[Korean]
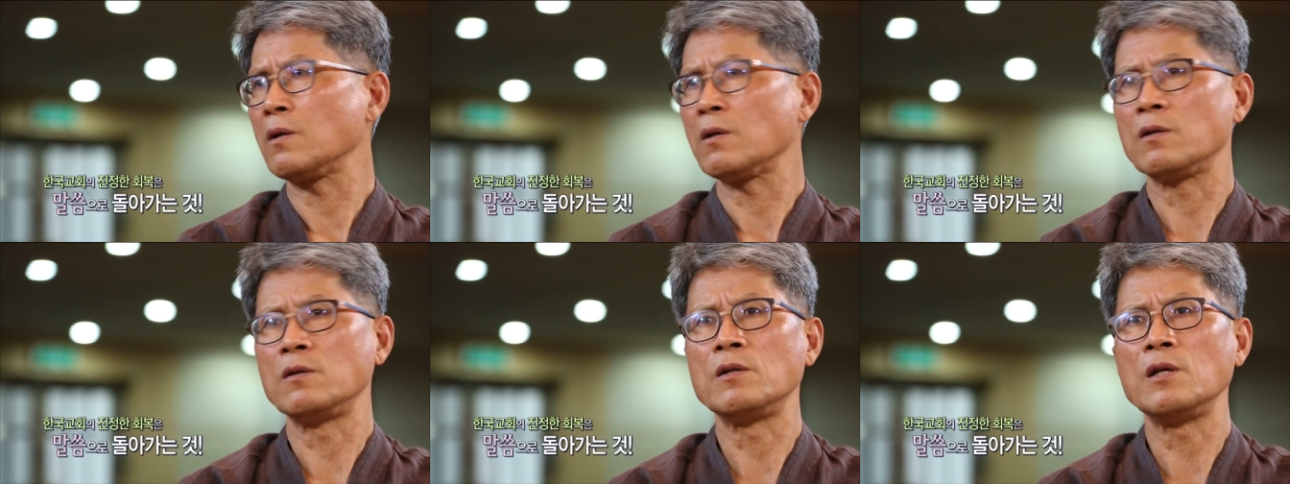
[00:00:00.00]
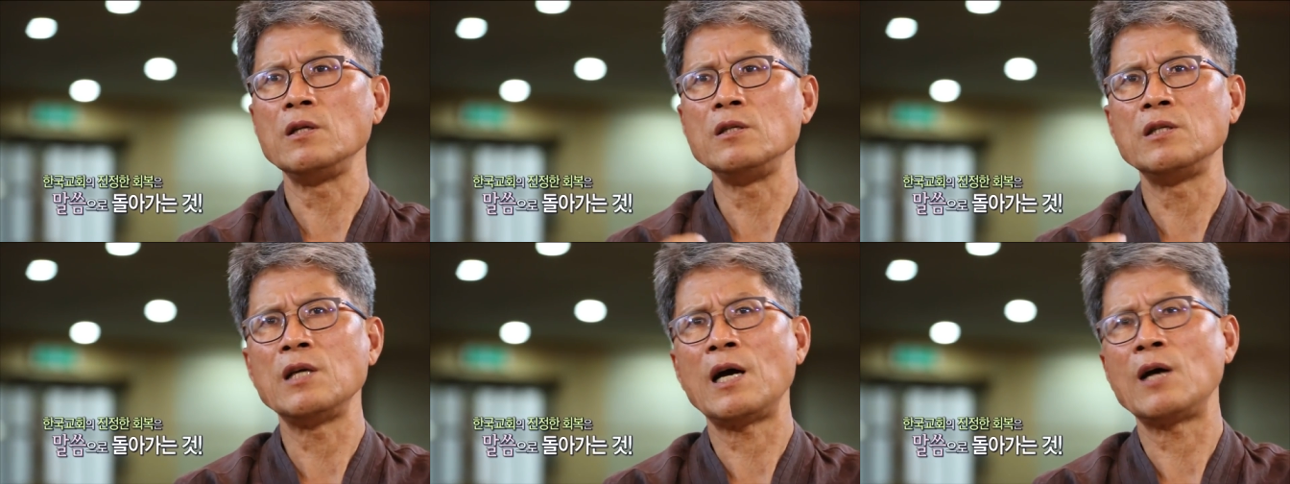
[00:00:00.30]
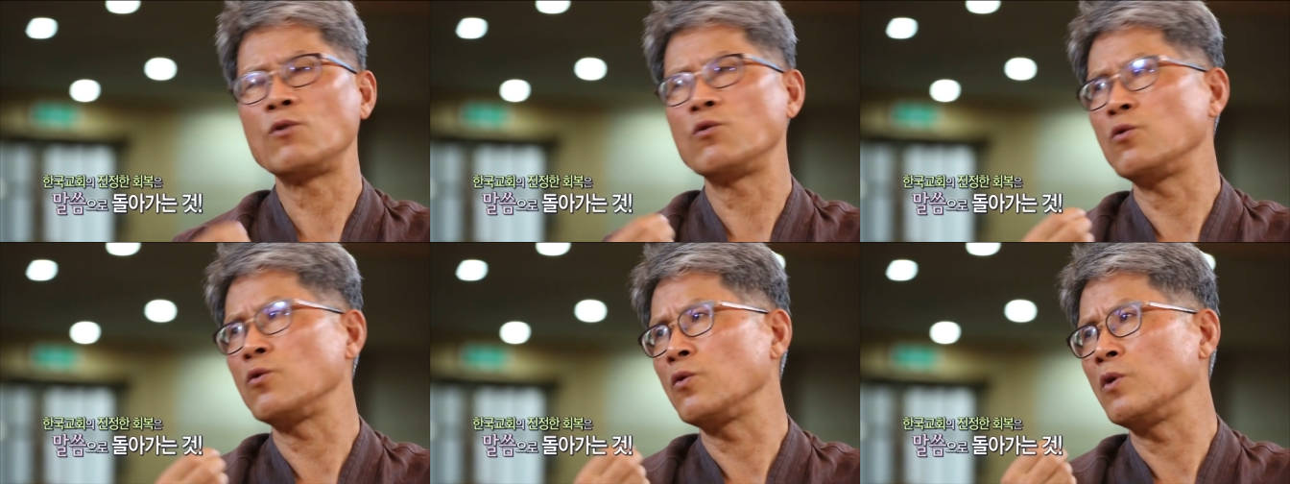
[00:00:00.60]
그게 이제
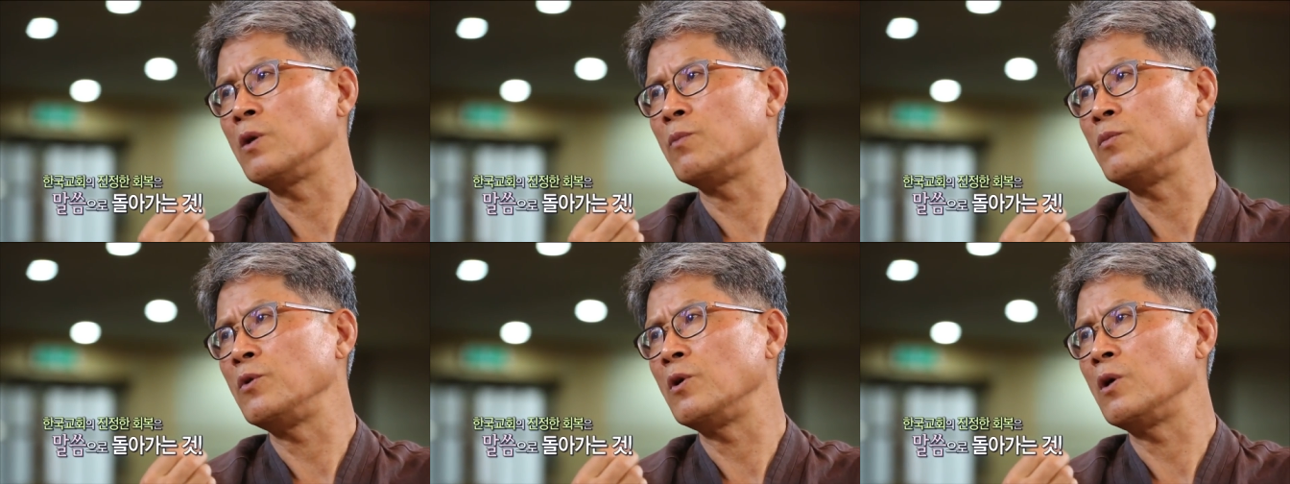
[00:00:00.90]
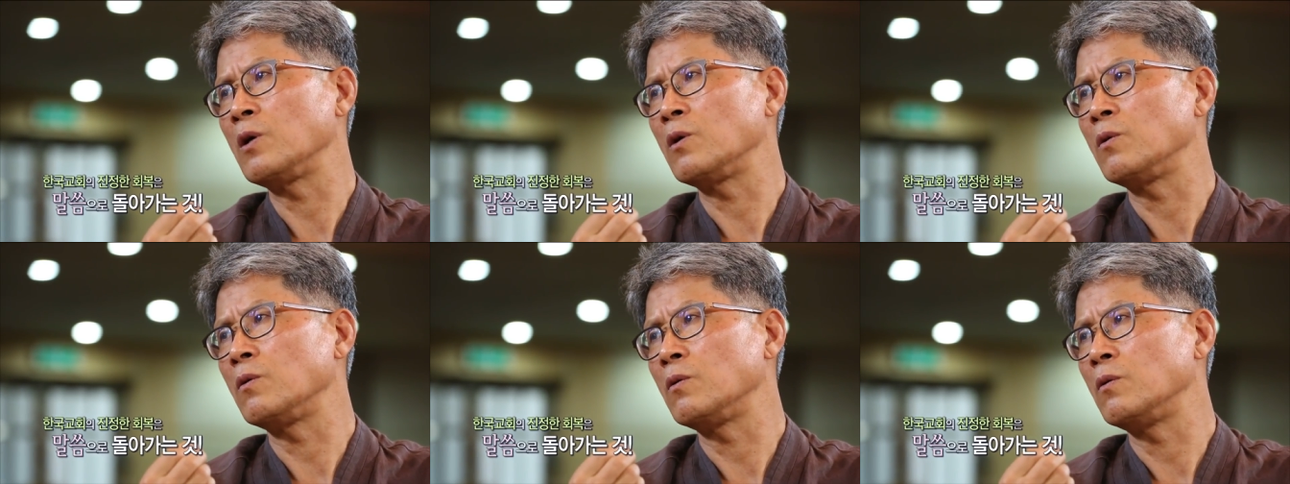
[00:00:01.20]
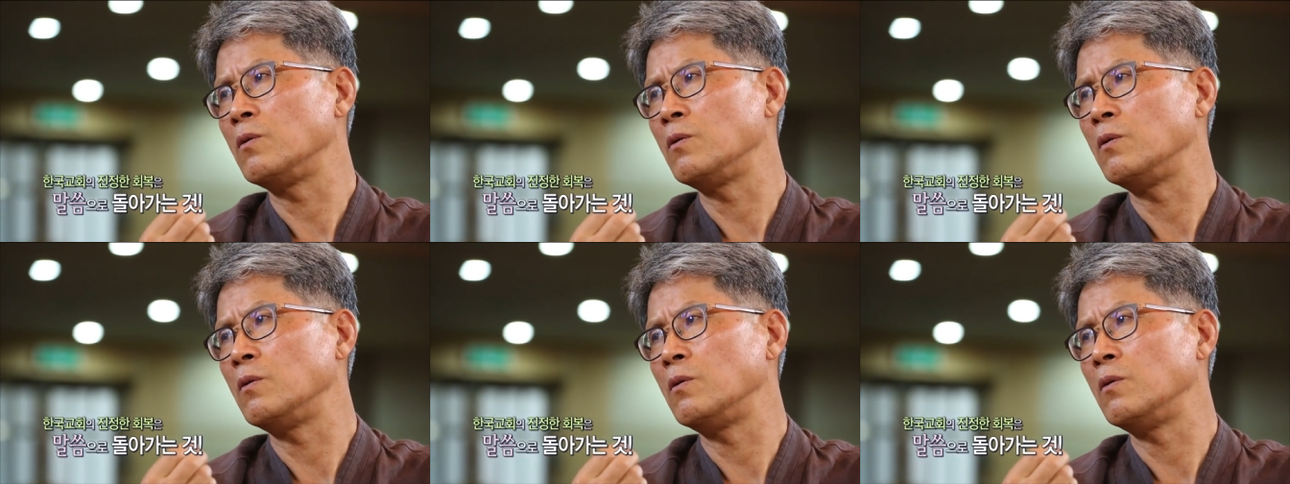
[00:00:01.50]
한국 교회 필요한 거.
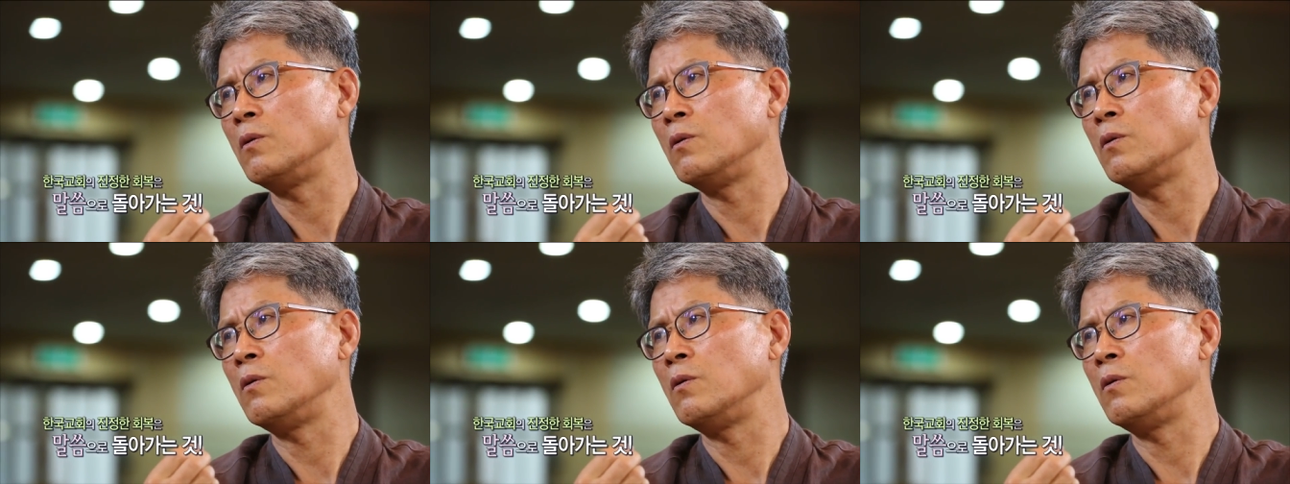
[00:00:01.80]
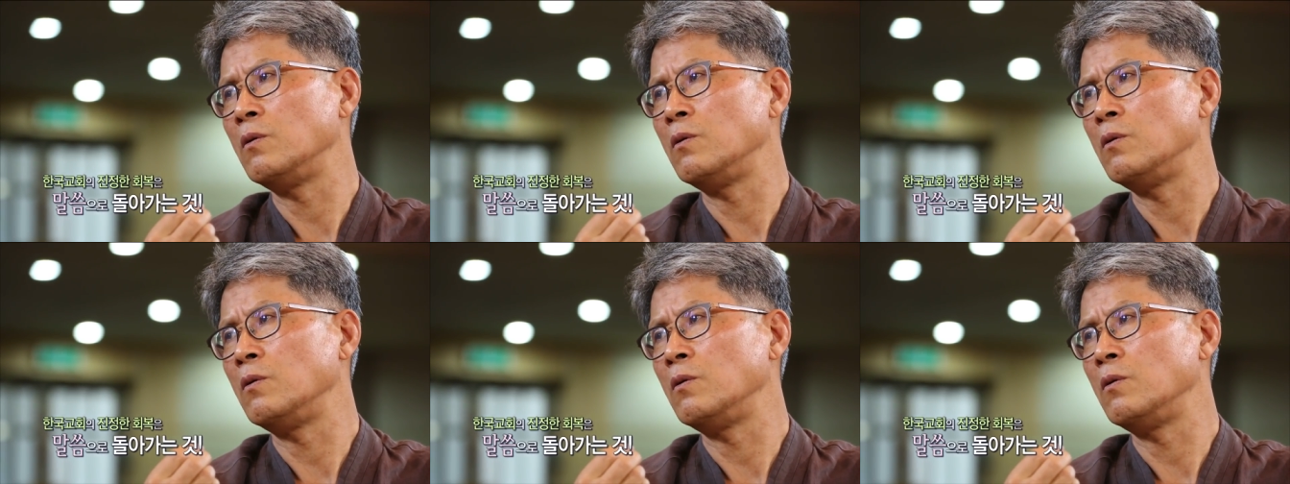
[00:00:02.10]
네.